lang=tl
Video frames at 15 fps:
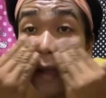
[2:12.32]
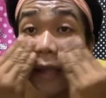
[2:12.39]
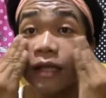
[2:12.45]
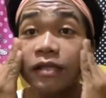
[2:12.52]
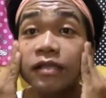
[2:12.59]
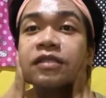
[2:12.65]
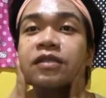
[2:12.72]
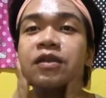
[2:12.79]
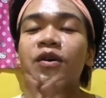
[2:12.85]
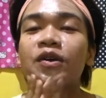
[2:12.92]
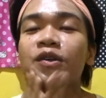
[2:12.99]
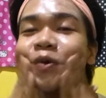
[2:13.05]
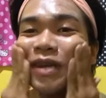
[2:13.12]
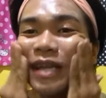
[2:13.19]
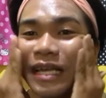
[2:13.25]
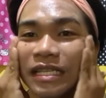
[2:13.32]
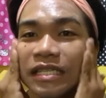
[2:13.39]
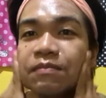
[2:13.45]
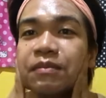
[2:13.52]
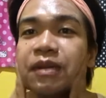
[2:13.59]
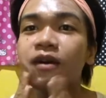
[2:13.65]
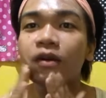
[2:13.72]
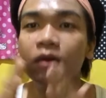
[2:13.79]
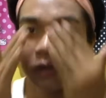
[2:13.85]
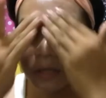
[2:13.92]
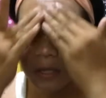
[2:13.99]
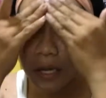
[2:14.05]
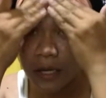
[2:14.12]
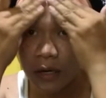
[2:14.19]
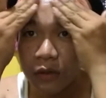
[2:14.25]
Ayan. So, yung last vlog,
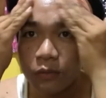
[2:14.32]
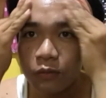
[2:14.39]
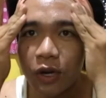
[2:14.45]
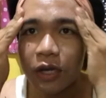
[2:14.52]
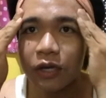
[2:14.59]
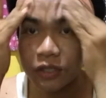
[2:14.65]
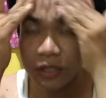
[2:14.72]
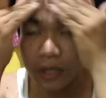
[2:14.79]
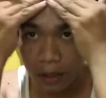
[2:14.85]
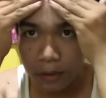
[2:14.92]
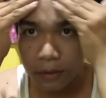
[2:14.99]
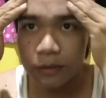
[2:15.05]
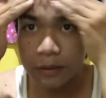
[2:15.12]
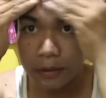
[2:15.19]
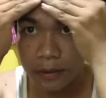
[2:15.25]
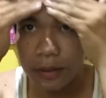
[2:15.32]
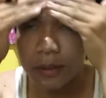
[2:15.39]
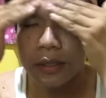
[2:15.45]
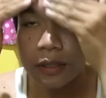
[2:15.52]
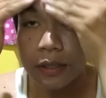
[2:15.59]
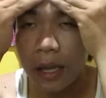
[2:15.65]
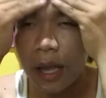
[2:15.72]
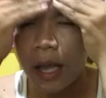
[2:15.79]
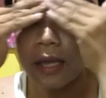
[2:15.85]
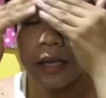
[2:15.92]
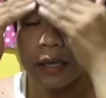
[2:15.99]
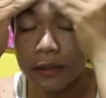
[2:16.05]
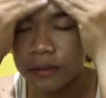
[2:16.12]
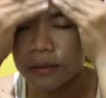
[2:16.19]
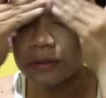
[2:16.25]
gaganon mo lang siya.
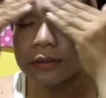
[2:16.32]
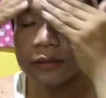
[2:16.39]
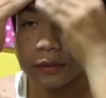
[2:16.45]
Ayan.